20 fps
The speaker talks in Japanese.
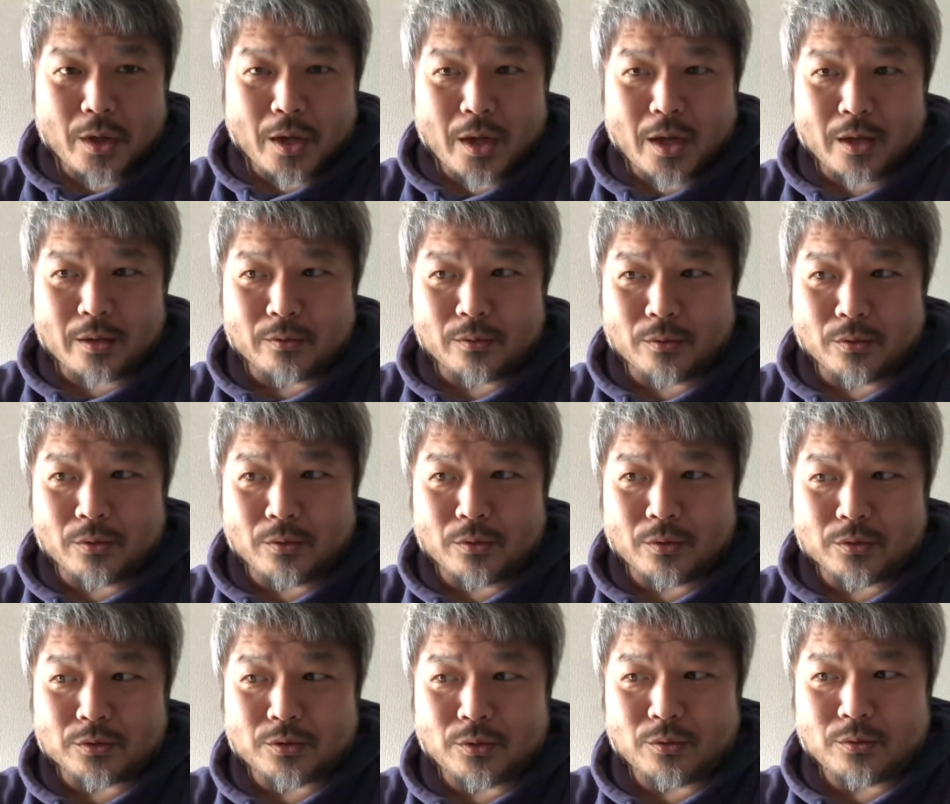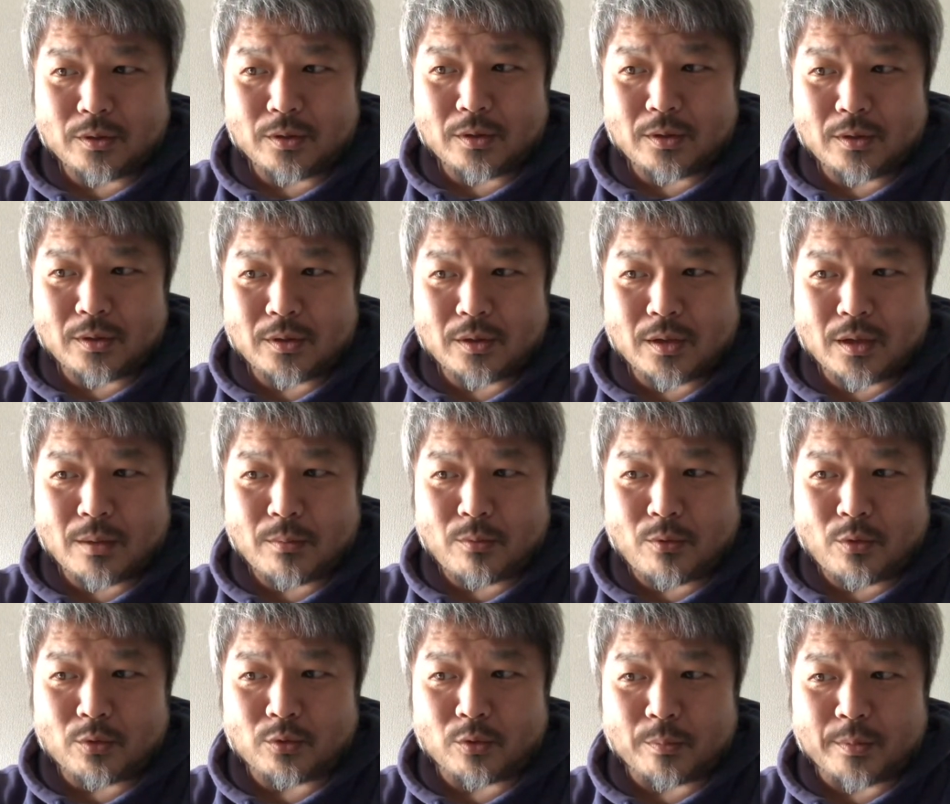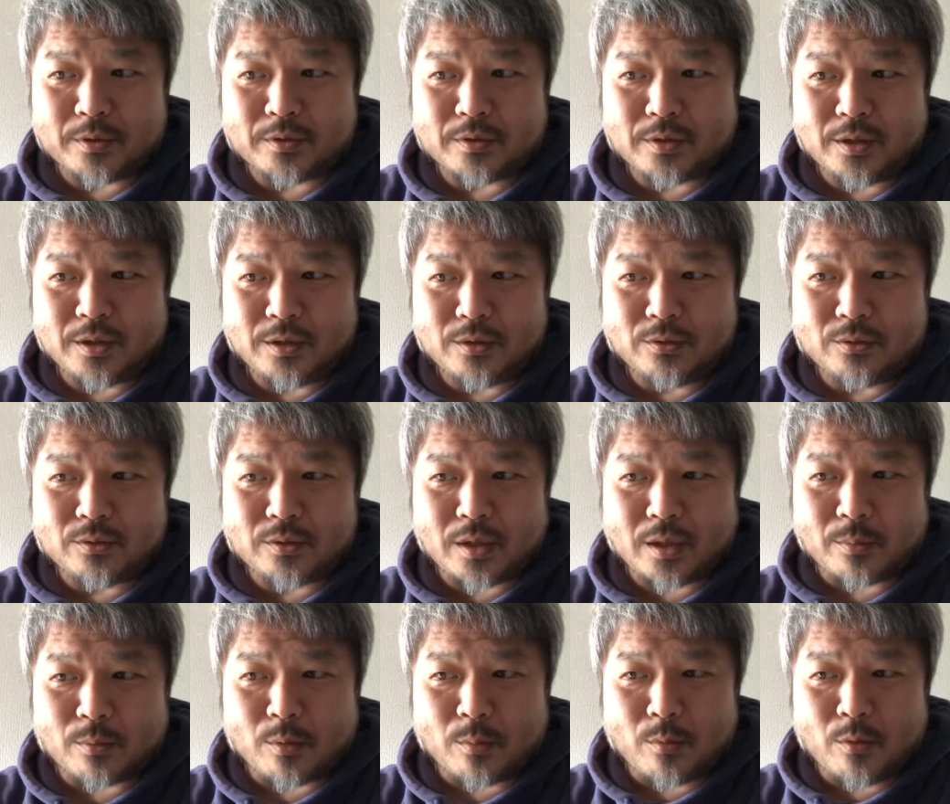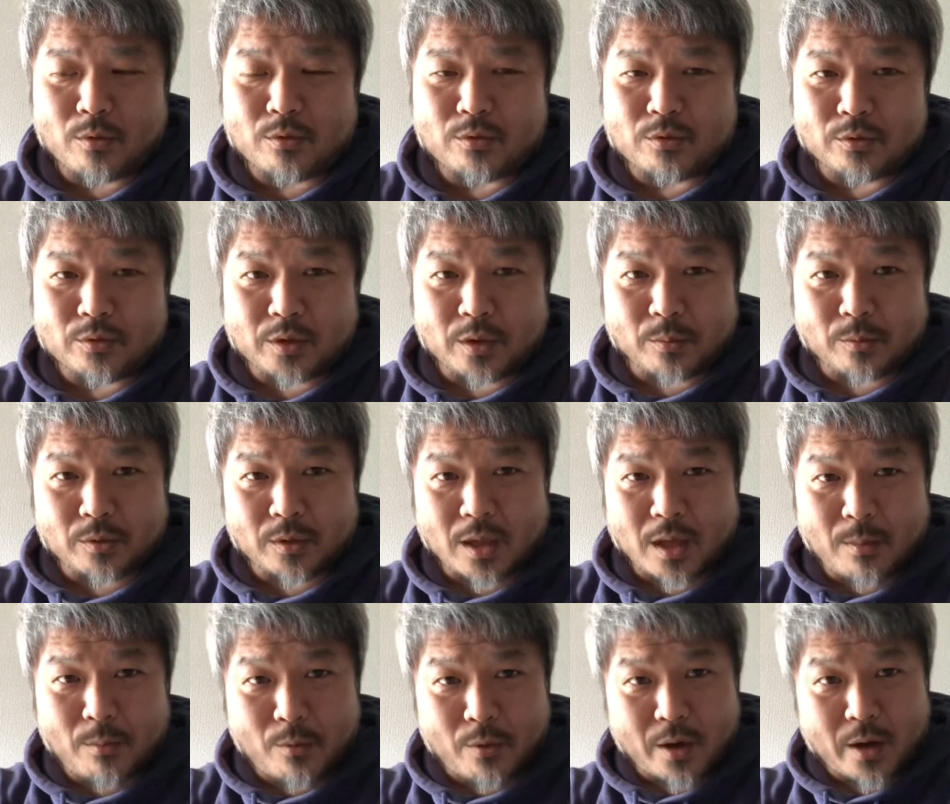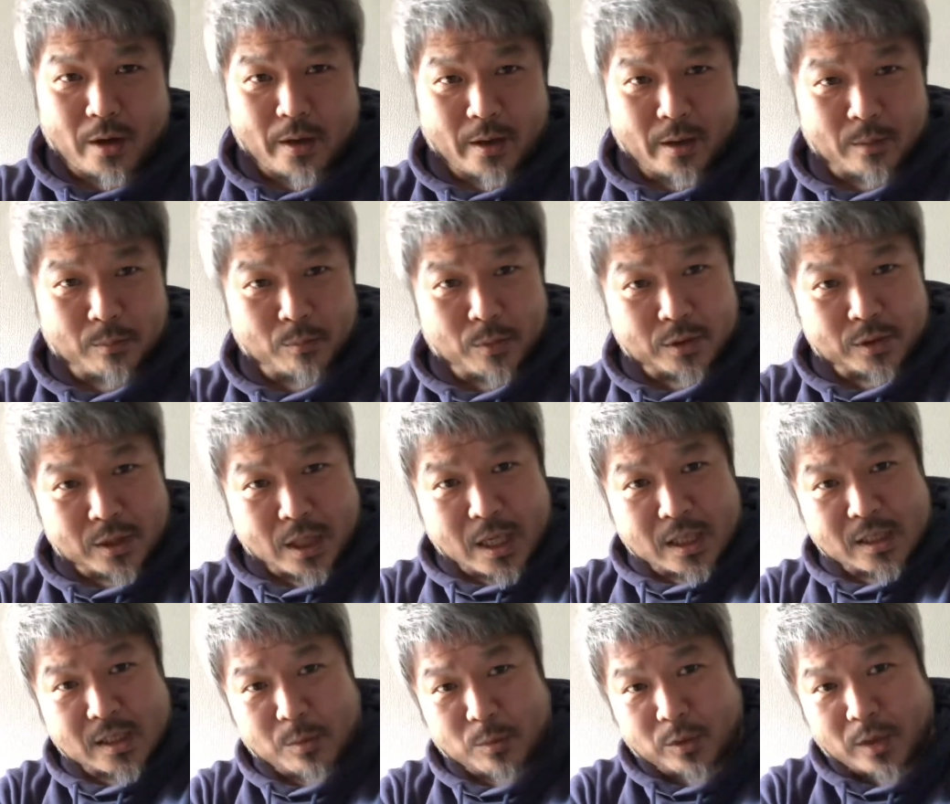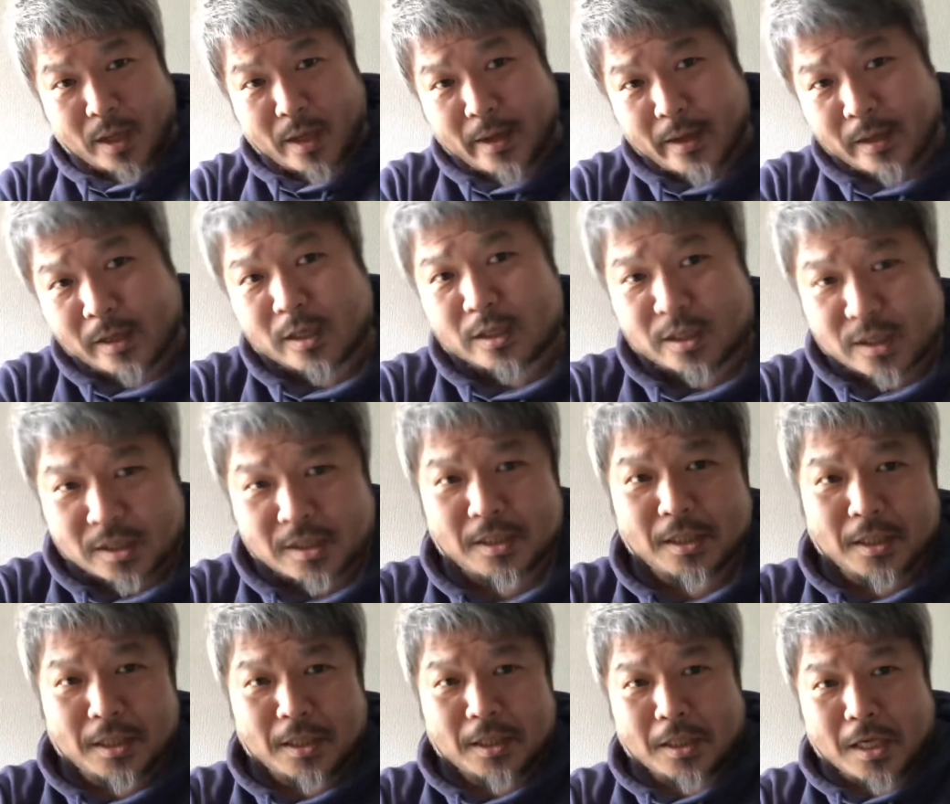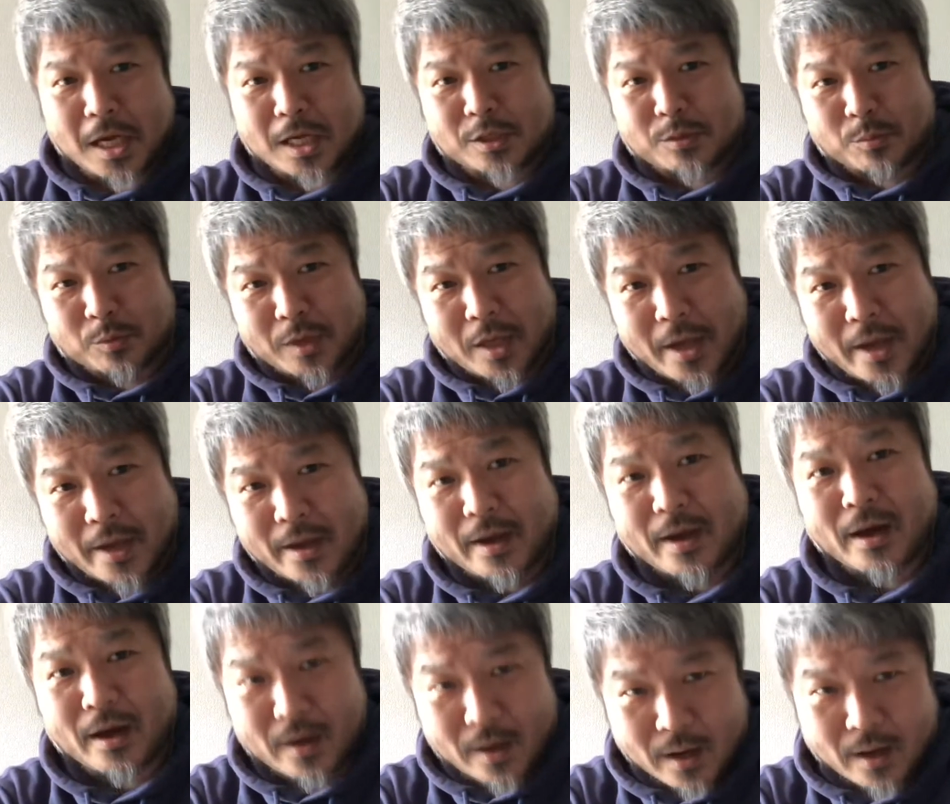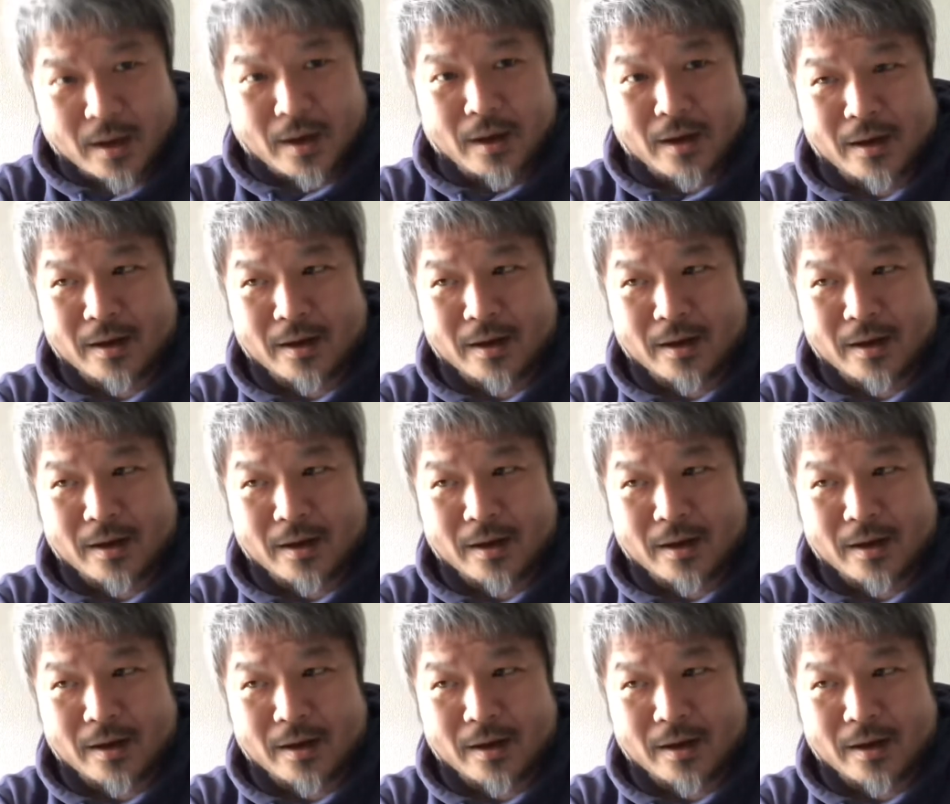あのそんなこと別に言うても文句言うても何も変わらへん別に明日も大変やし来週も大変やから